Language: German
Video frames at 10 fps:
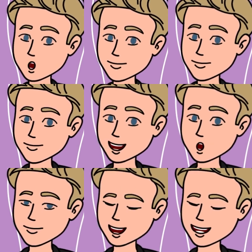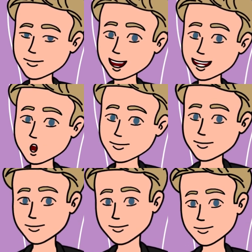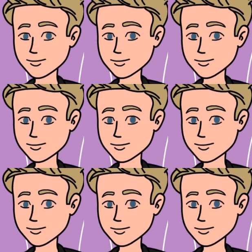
wollte, konnte ich nicht verstehen.